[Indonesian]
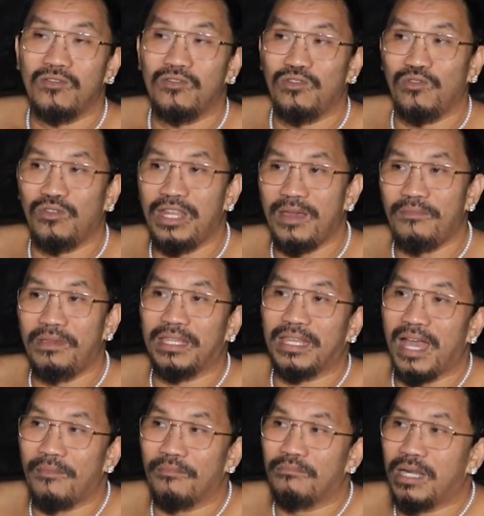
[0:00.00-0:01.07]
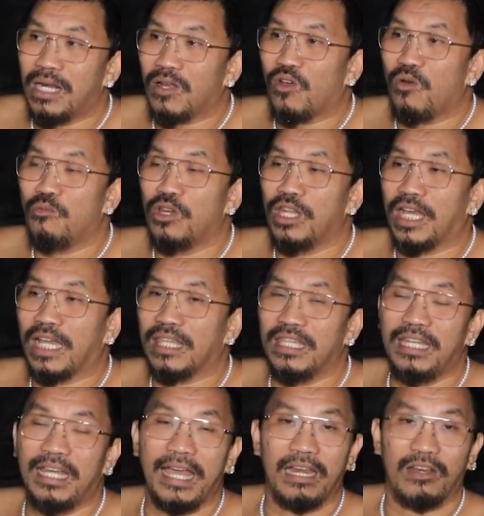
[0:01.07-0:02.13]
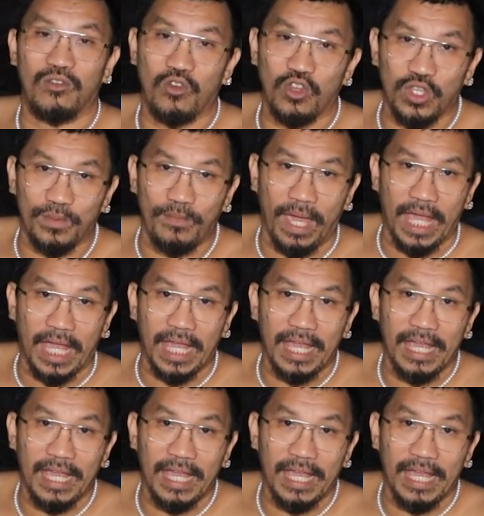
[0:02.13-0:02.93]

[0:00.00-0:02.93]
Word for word: untuk dia bisa berkomunikasi dengan kosmik